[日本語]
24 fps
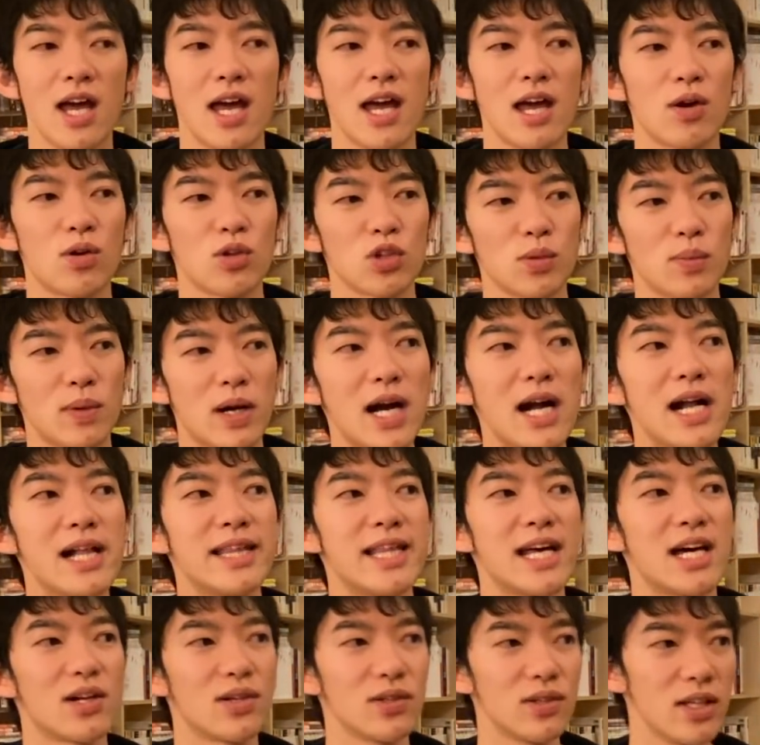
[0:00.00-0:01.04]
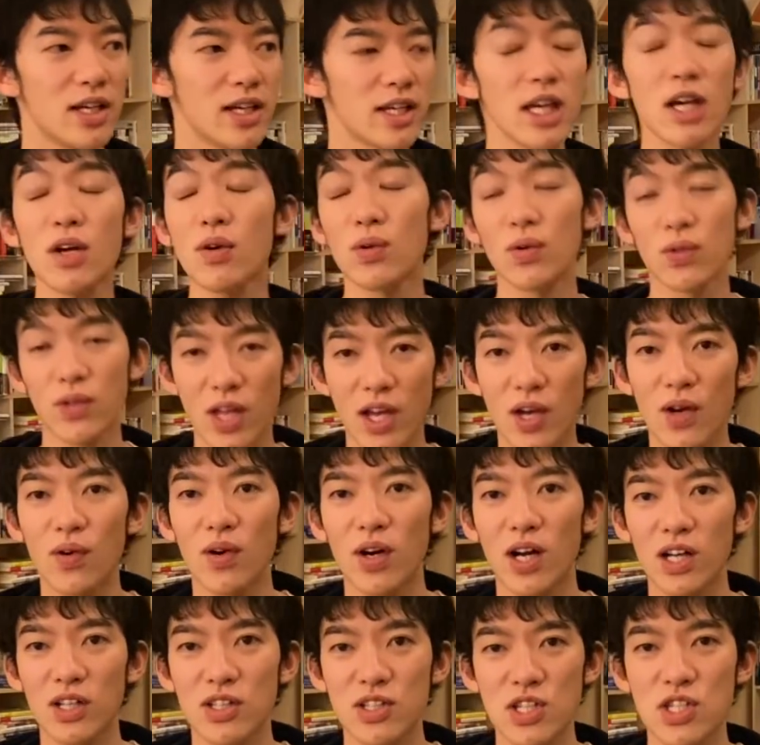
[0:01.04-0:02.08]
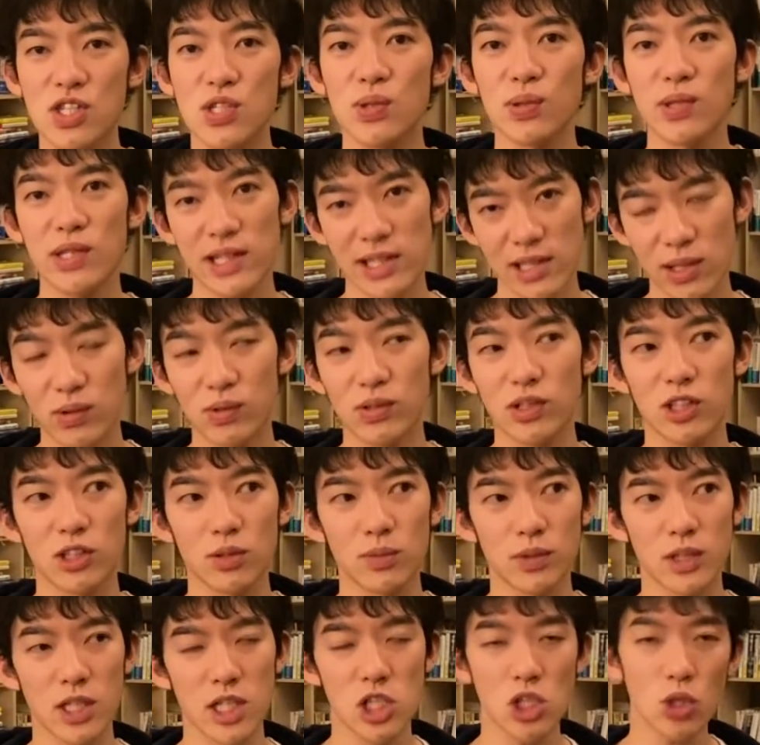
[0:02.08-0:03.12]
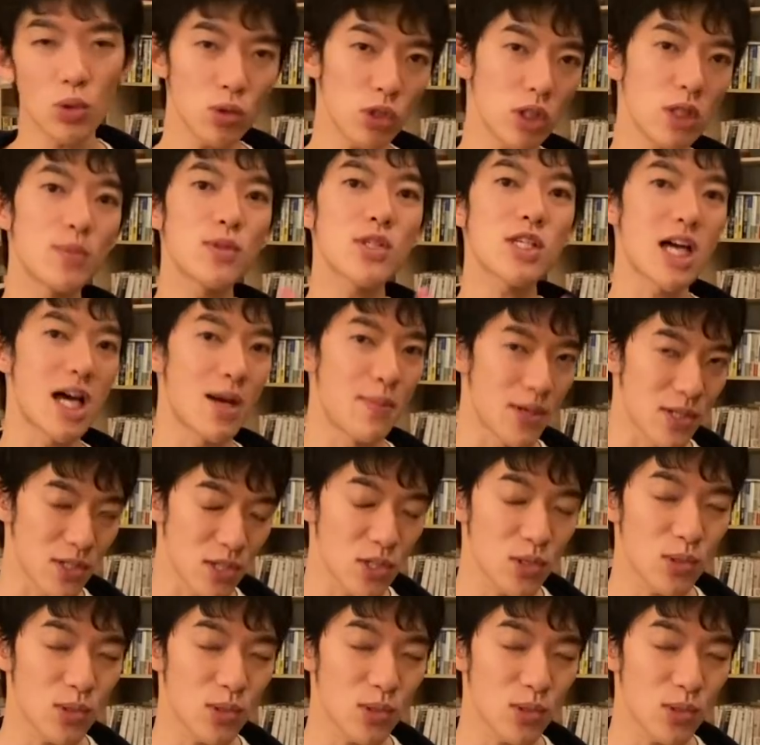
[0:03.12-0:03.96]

えー、ことも書いてあるんで、結構ね、これあの、実用的な本だと思うんで、仕事でも使えます。